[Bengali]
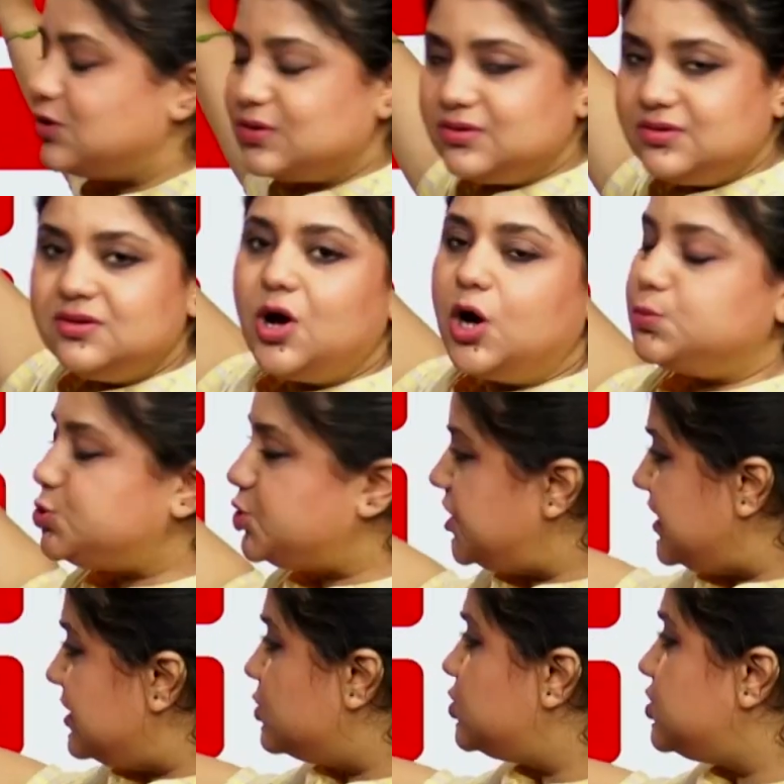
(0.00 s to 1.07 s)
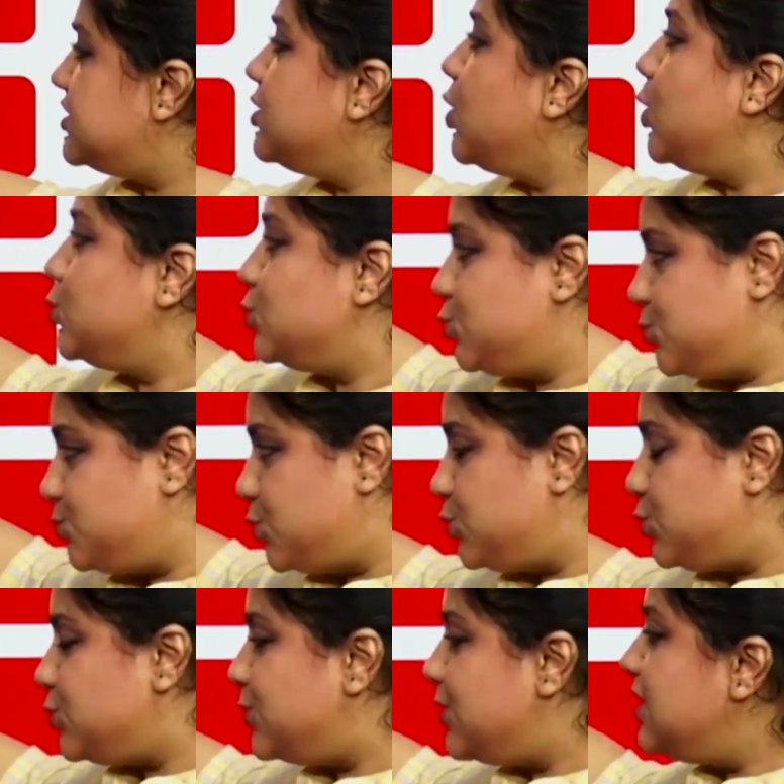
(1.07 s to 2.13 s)
ছিল অপশন এ হচ্ছে
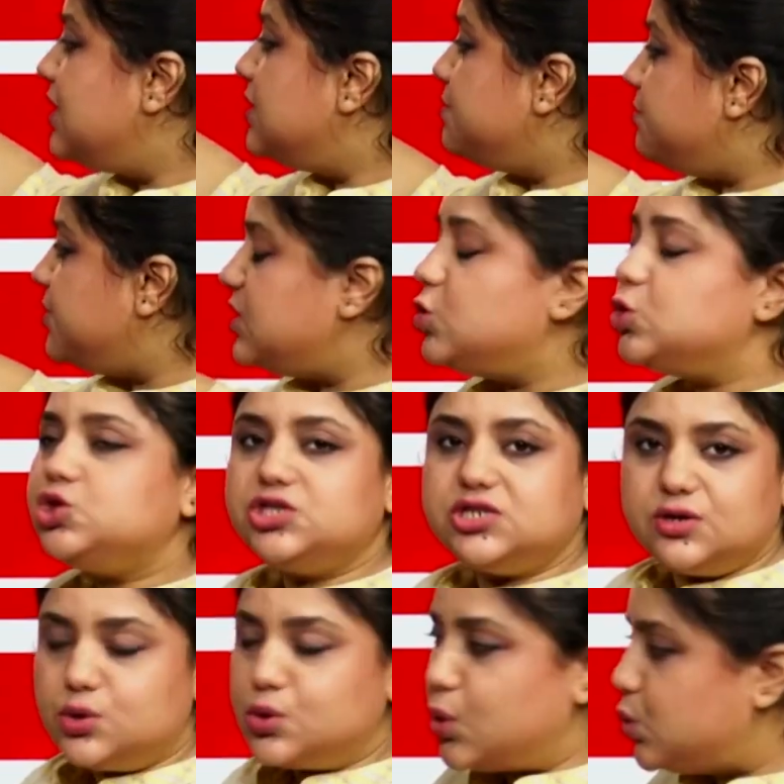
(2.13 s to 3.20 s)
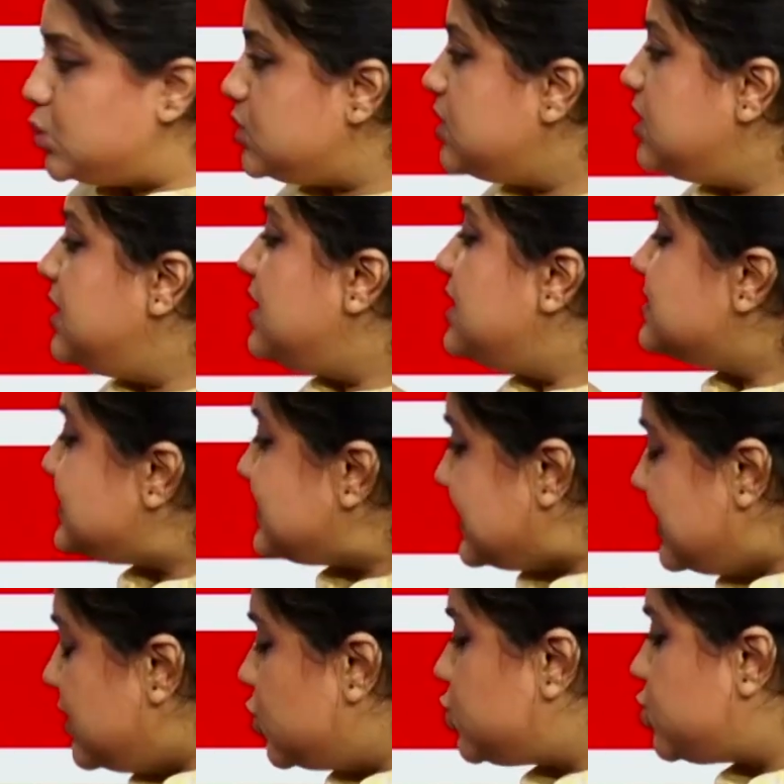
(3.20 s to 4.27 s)
কর্ণসুবর্ণ বি হচ্ছে গৌড়
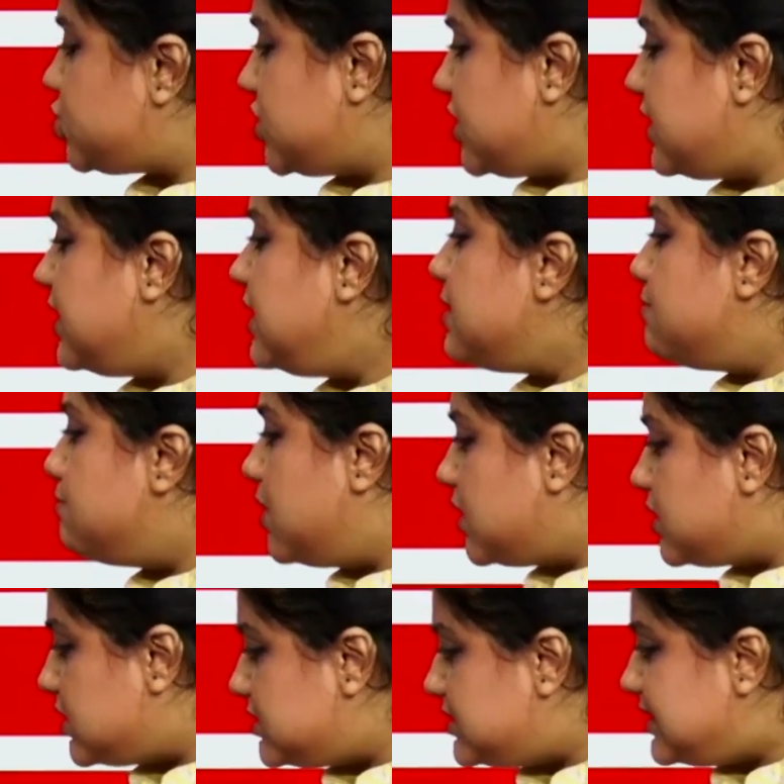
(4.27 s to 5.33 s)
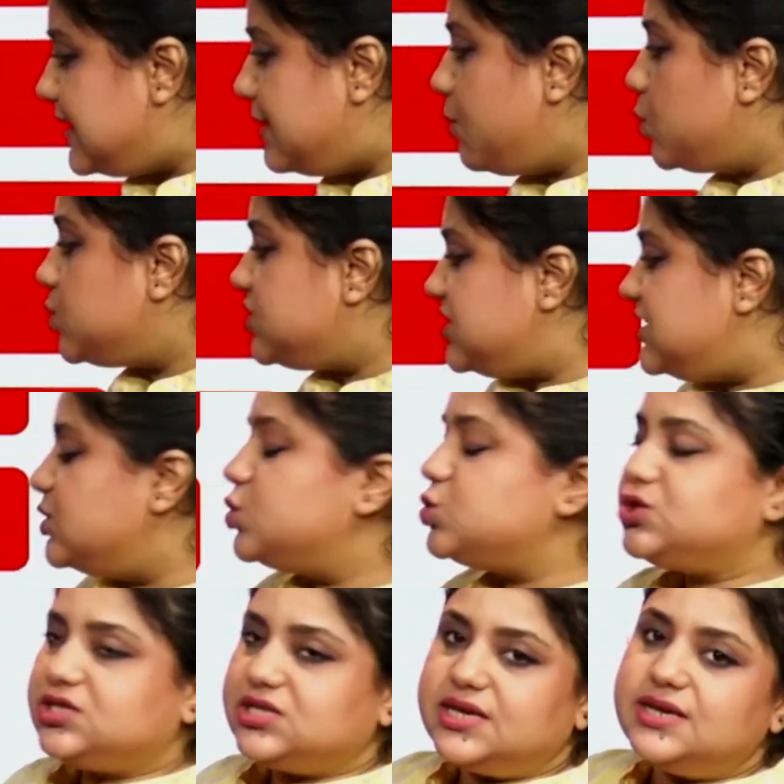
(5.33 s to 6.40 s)
সি হচ্ছে মগধ এবং ডি
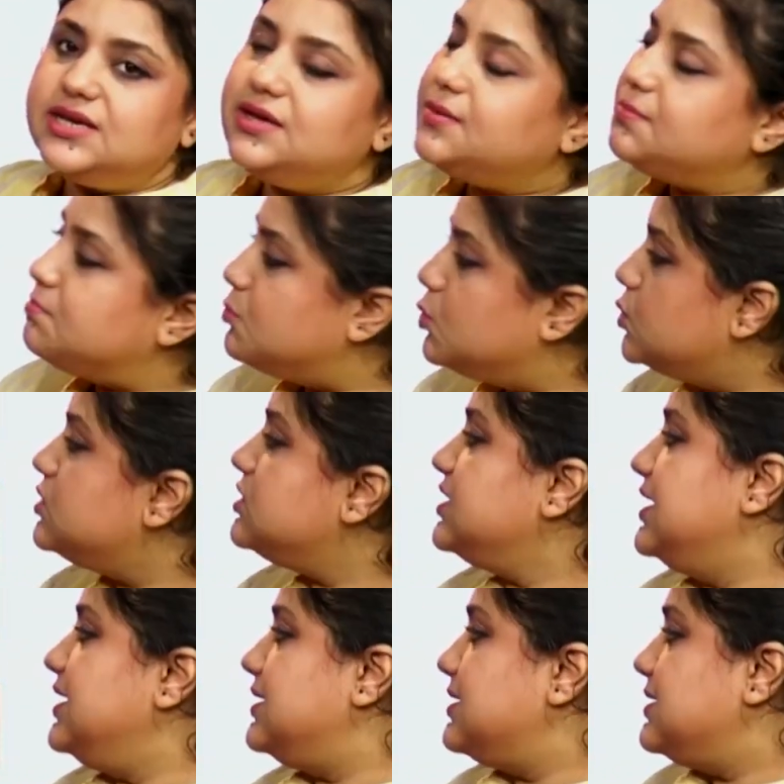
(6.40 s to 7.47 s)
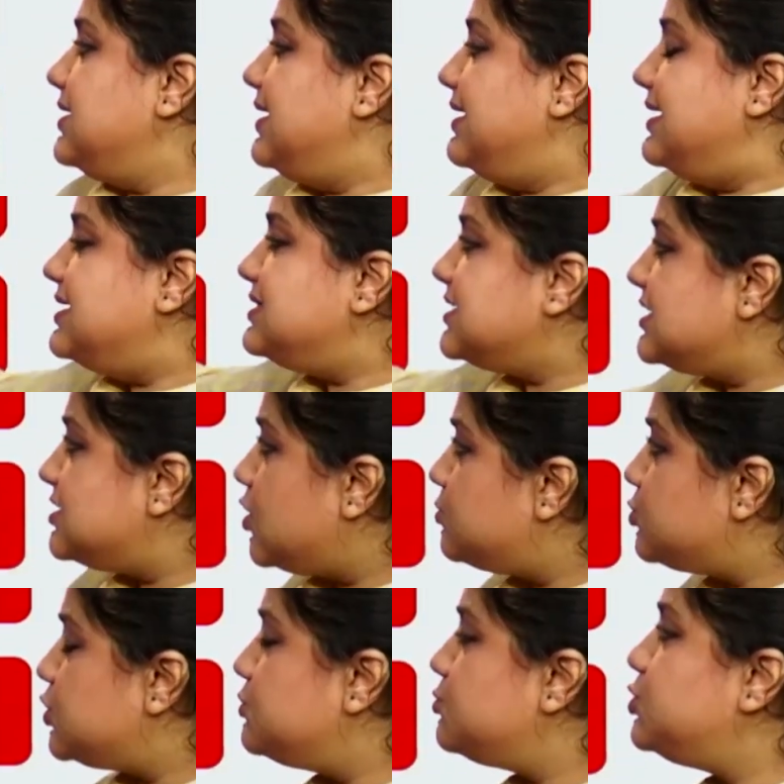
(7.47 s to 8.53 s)
হচ্ছে বুঙ্গে এই চারটে
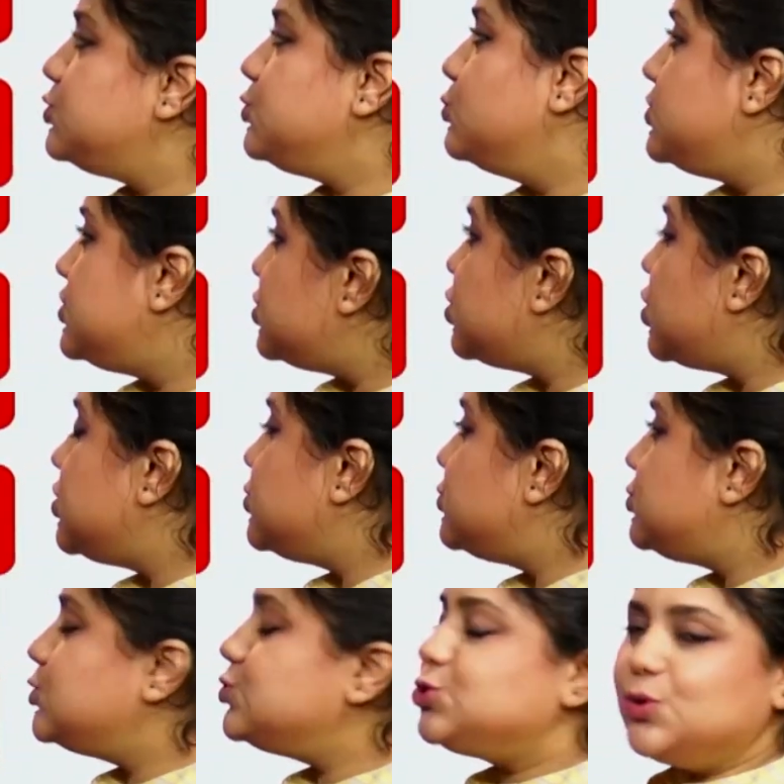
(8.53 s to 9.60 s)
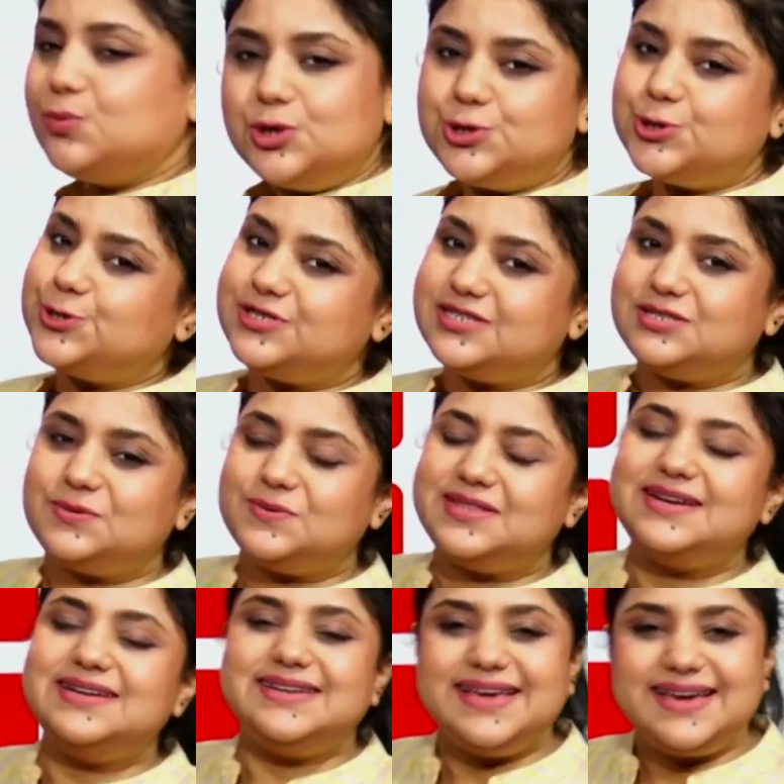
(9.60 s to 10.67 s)
অপশনের মধ্যে কোনটি সঠিক উত্তর সময় শুরু হচ্ছে
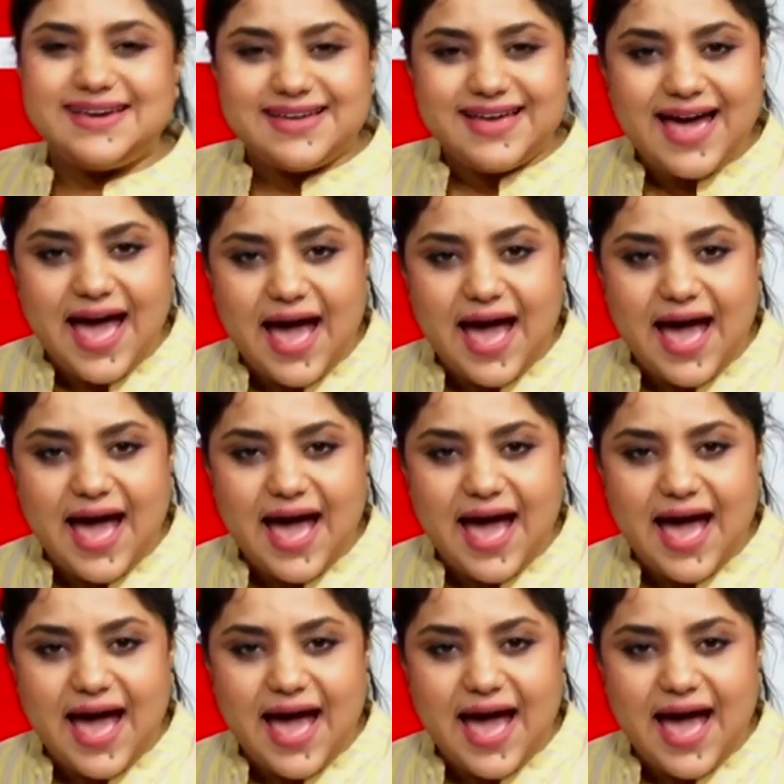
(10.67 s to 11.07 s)
তোমাদের ঠিক